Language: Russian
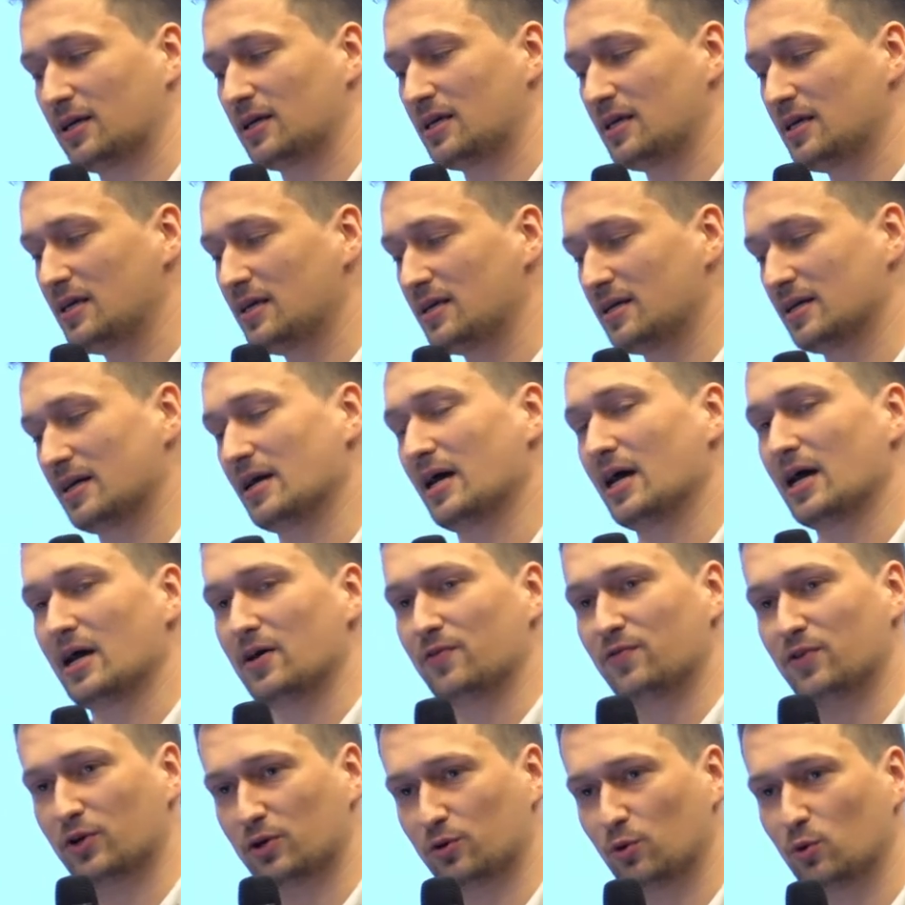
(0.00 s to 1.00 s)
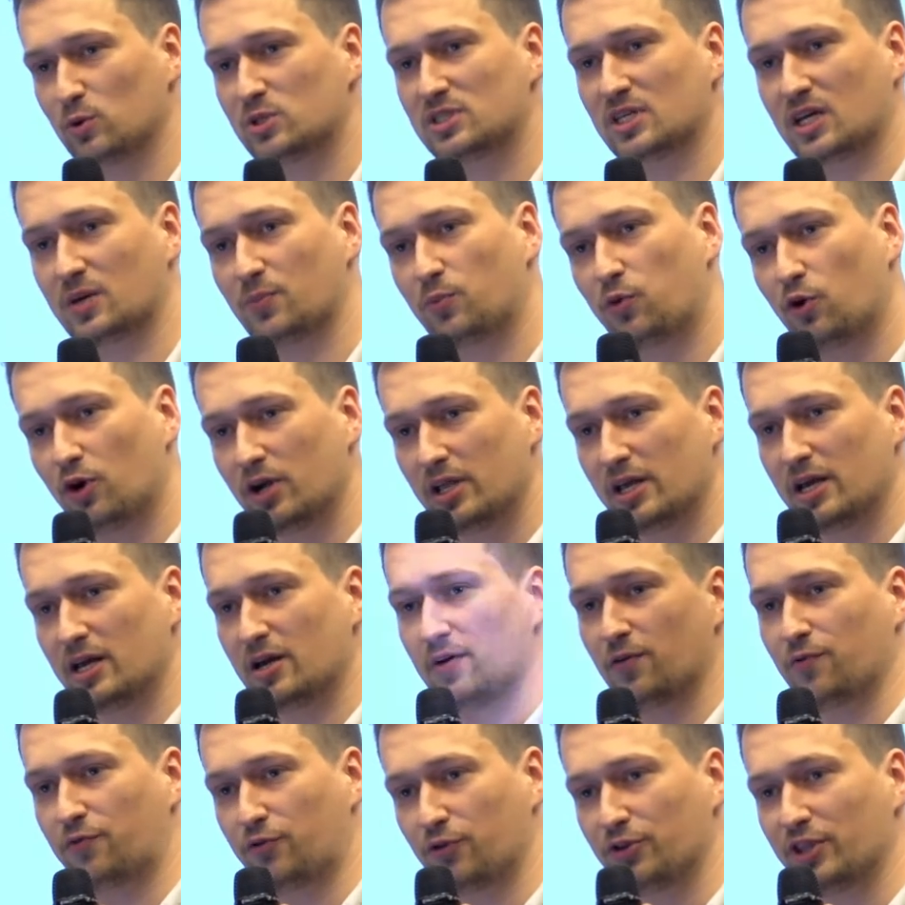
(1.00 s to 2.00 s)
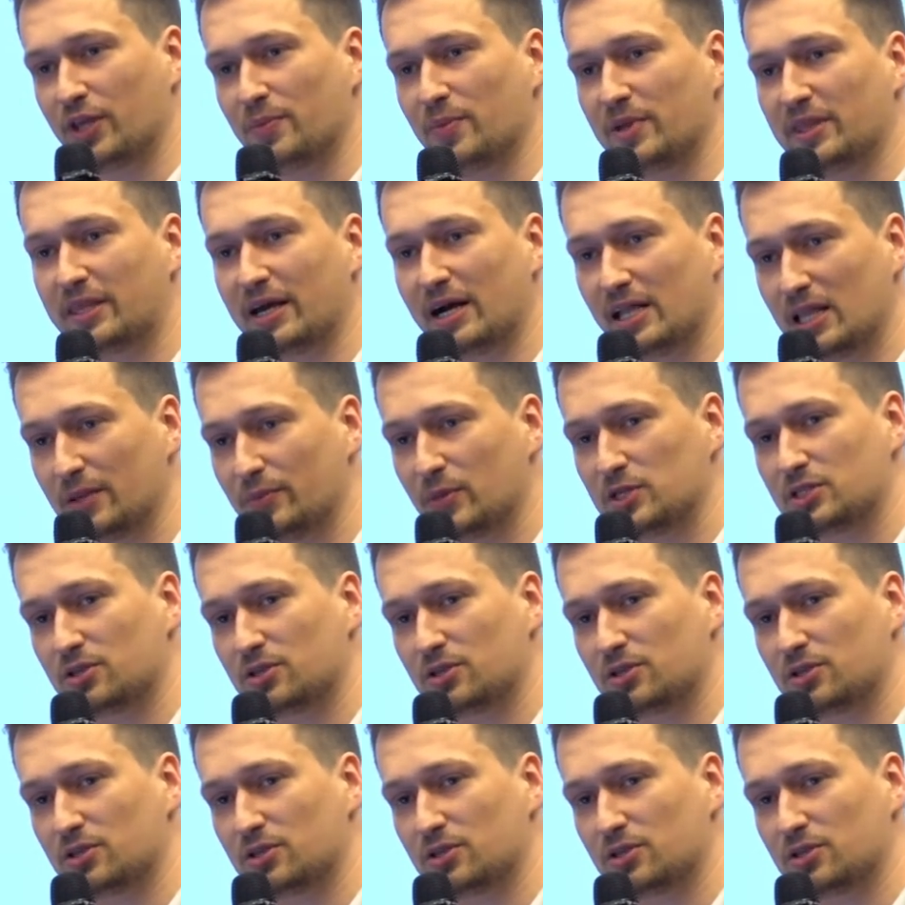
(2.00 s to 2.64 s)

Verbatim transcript: и вернуться к более фундаментальным